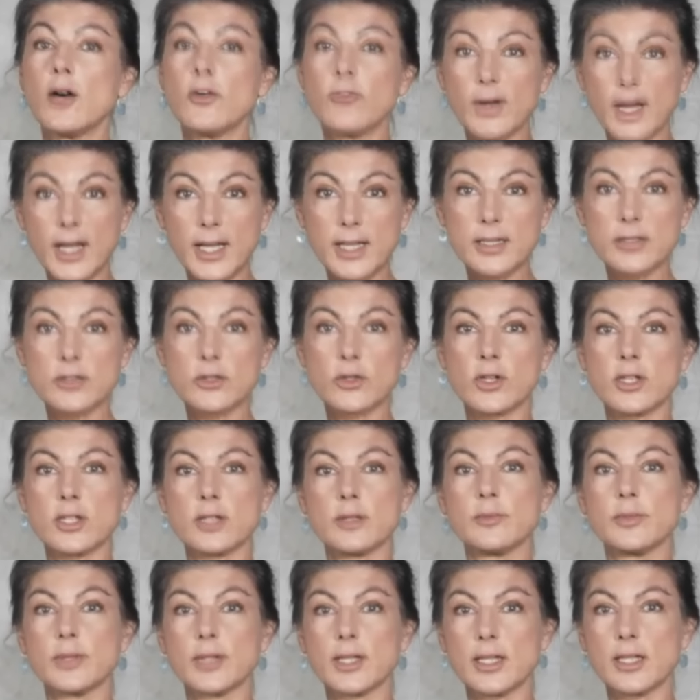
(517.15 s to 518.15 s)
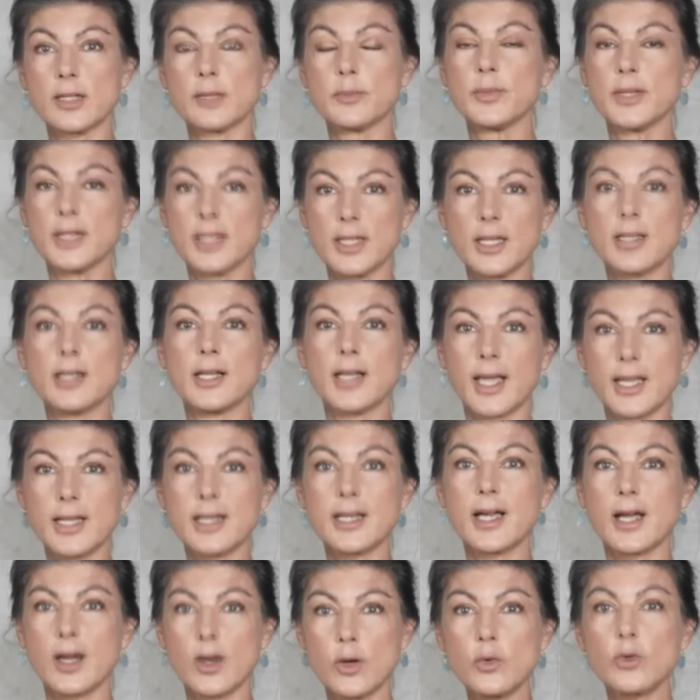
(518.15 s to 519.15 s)
Auf einen solchen Bericht bin ich
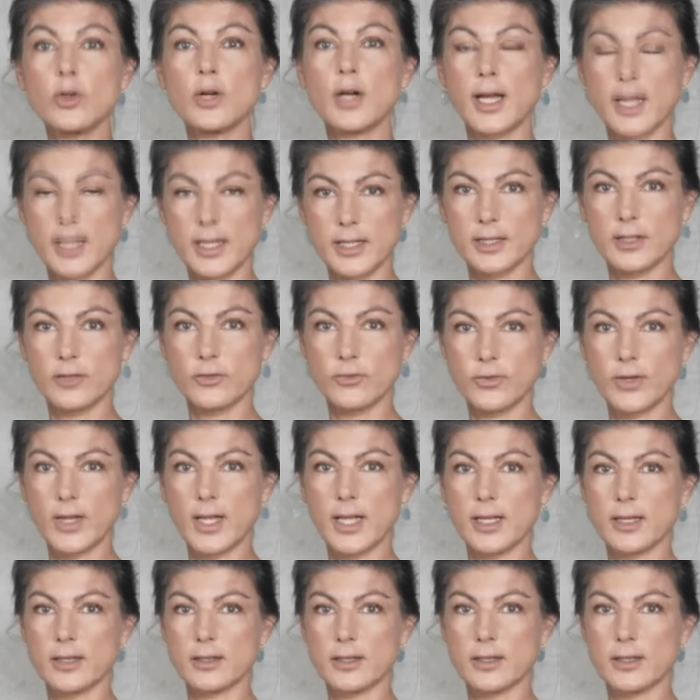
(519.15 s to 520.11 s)
leider auch reingefallen.